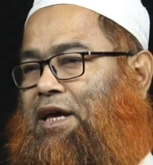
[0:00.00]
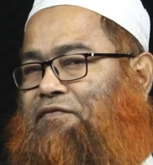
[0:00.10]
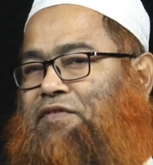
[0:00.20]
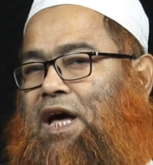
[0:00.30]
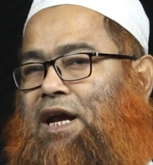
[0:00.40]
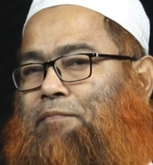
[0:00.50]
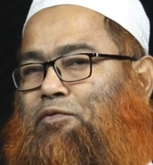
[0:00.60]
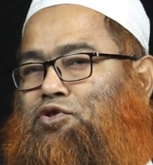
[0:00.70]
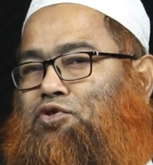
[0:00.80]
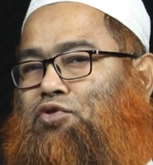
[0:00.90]
ইফতারের
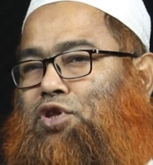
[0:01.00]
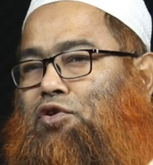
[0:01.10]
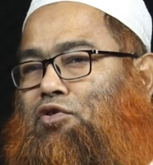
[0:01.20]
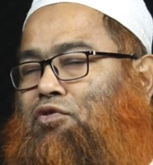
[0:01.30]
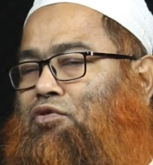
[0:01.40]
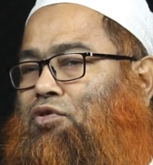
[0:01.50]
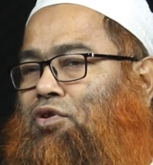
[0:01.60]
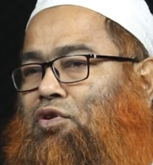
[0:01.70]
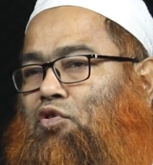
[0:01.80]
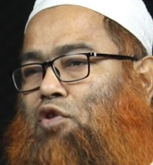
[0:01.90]
প্রস্তুতিও
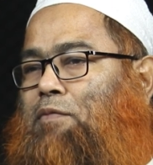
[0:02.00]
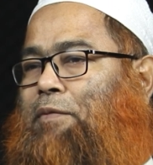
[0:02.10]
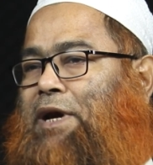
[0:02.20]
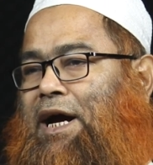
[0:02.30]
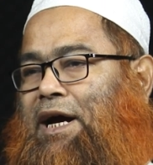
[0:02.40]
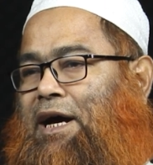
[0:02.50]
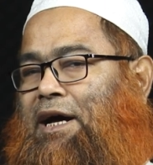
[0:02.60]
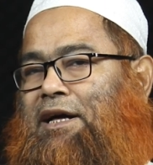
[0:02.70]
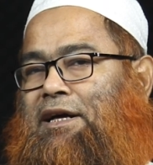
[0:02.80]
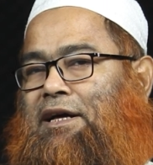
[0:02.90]
ওইভাবে রাখা
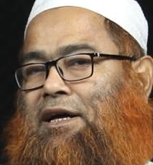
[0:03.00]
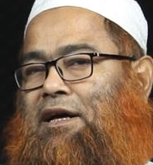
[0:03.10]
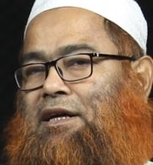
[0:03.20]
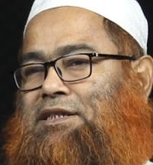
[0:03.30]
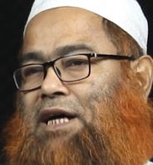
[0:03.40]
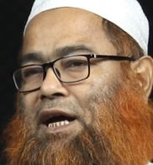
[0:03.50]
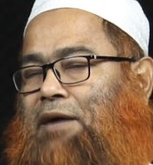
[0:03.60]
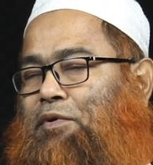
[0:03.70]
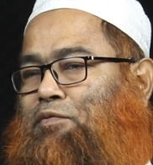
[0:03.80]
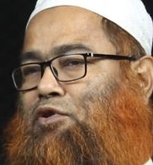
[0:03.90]
যারা
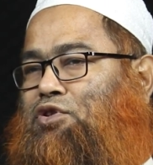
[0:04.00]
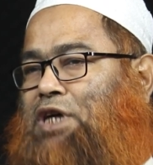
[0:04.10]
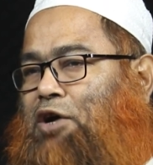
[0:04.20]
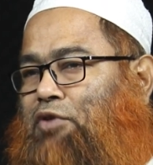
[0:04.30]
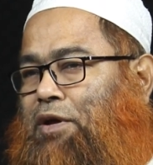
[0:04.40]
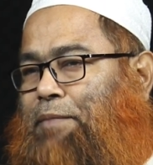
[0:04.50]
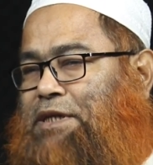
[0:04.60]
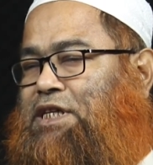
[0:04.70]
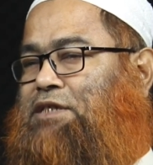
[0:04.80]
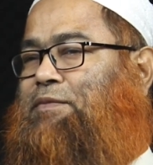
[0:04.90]
বিভিন্ন চাকুরি
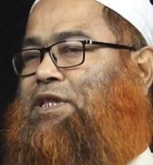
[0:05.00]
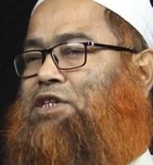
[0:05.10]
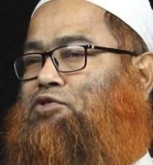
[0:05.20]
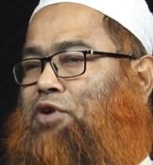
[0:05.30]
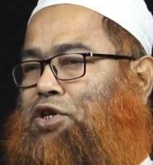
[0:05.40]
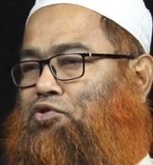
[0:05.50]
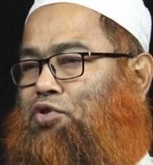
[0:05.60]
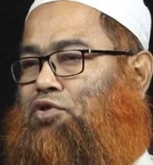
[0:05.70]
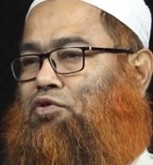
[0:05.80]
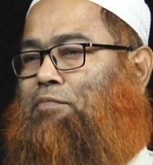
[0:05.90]
পেশাজীবিতার সঙ্গে
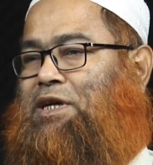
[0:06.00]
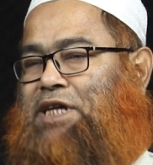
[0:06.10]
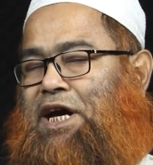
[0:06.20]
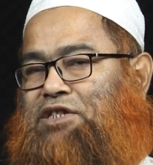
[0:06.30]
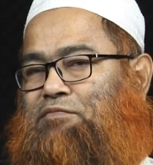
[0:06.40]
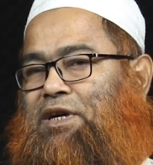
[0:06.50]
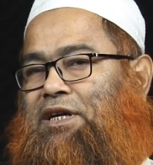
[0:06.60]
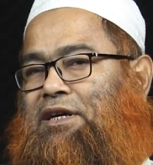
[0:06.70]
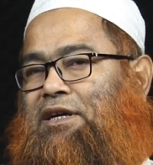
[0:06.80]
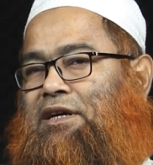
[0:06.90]
জড়িত বাসায় আসবেন
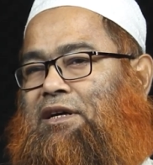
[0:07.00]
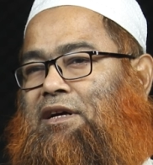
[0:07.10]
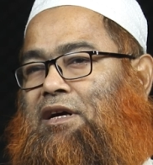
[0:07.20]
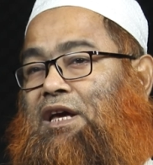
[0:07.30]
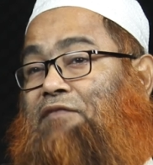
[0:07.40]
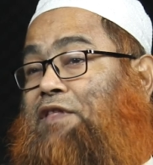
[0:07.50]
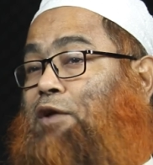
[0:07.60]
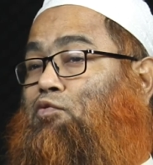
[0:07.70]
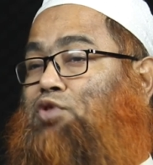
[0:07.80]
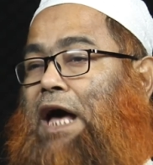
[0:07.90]
ইফতার
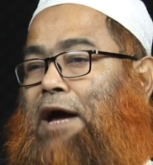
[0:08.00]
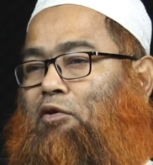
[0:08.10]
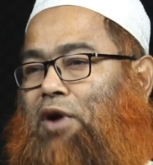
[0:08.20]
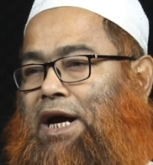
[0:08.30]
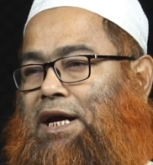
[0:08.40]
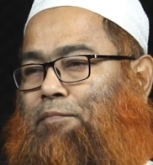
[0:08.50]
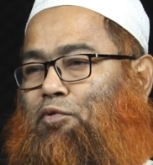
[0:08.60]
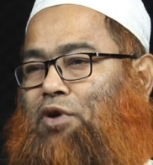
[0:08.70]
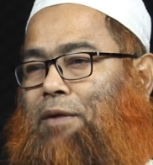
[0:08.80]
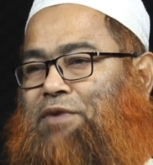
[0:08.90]
কোথায় করা এটার
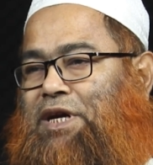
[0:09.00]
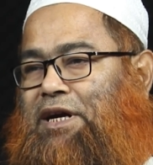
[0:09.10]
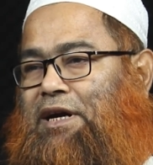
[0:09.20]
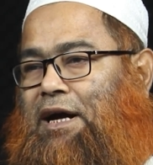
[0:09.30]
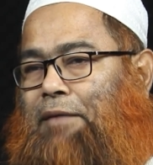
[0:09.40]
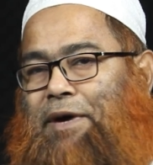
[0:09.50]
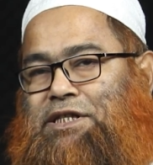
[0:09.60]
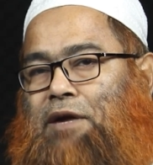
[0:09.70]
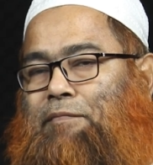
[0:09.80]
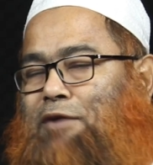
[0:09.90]
প্রোগ্রাম ঠিক রাখা
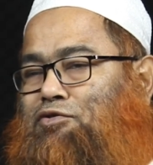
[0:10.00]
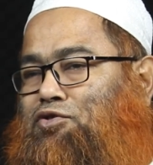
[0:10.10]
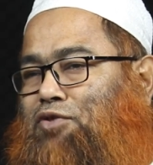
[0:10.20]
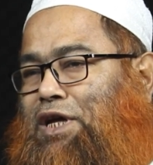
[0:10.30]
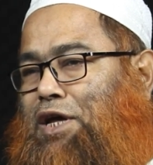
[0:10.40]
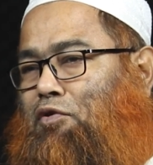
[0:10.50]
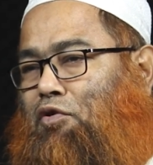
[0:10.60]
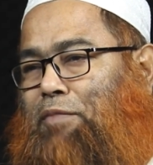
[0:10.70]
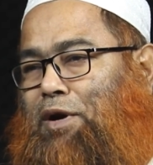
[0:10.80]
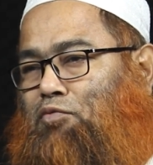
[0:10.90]
বাসার মানুষজন কি
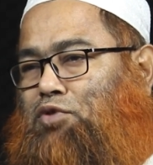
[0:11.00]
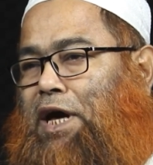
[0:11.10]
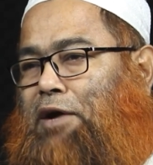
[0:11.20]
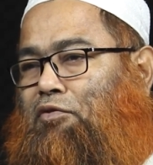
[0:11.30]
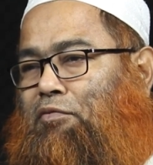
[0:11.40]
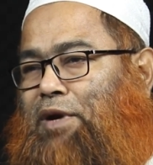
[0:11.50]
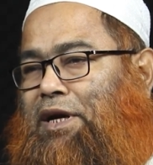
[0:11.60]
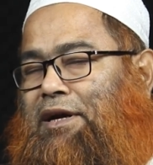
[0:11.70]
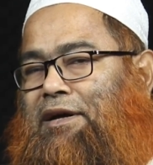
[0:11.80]
করবেন কোথায় করবেন